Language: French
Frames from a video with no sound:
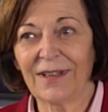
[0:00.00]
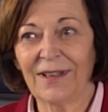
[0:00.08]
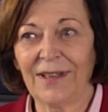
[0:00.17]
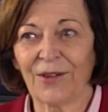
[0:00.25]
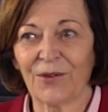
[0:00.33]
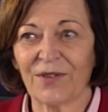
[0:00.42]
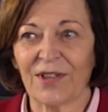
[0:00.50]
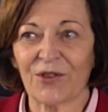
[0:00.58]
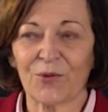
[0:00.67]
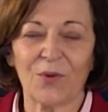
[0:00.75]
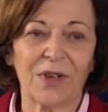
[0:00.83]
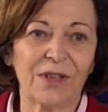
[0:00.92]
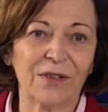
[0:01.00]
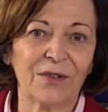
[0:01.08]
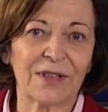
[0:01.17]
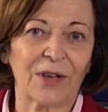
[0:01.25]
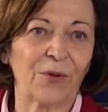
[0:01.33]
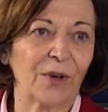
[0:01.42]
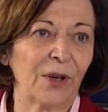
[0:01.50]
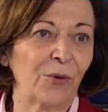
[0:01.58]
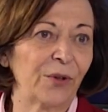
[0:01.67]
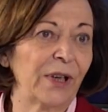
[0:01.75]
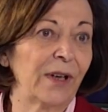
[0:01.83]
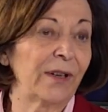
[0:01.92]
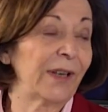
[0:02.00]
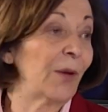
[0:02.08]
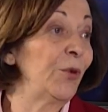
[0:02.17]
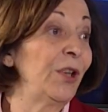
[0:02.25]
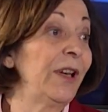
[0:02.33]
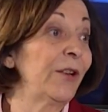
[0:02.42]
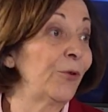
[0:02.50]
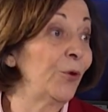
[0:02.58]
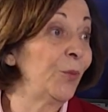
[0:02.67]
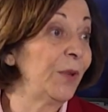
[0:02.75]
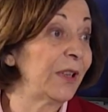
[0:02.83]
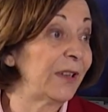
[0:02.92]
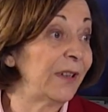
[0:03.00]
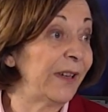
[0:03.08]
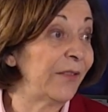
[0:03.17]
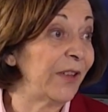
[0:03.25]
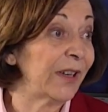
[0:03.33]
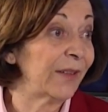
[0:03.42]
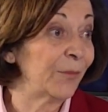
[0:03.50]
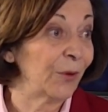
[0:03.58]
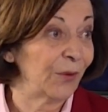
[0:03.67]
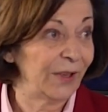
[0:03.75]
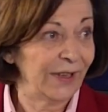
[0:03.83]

et que ça soit euh, et qu'il y, ait un modèle économique qui aille avec. Bon.